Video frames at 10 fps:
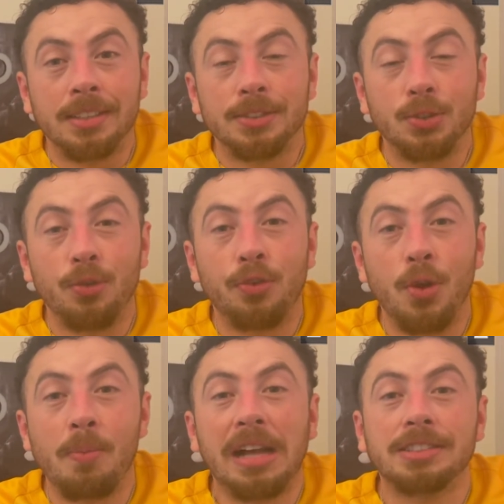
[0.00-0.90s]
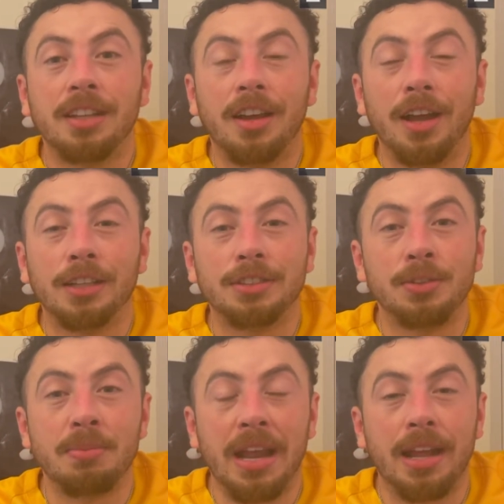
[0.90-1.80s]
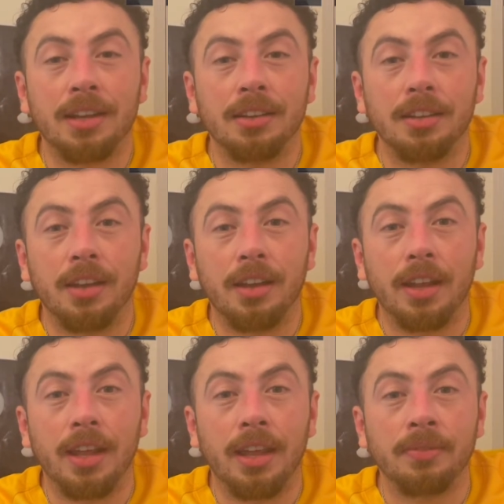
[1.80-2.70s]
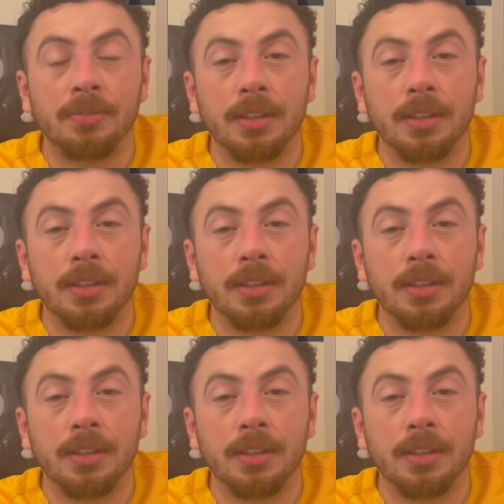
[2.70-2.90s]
sofreu bastante no Maracanã, né?